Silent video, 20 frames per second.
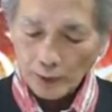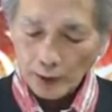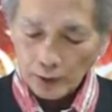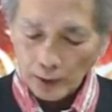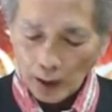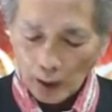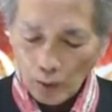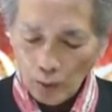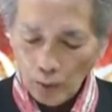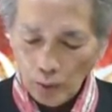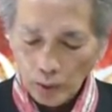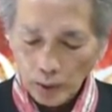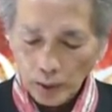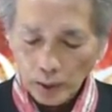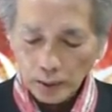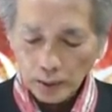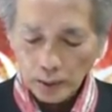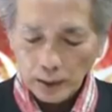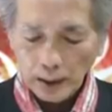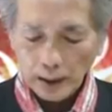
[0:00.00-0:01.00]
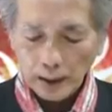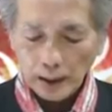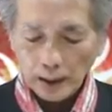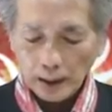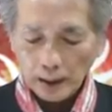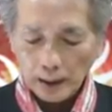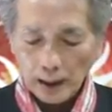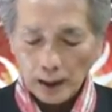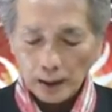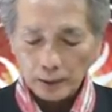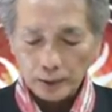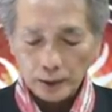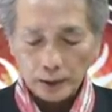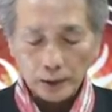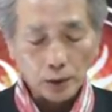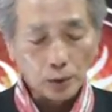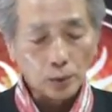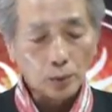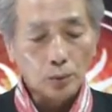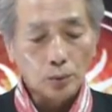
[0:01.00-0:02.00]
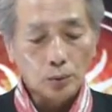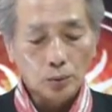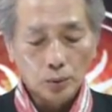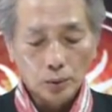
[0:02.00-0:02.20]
เสาที่ราศีธนู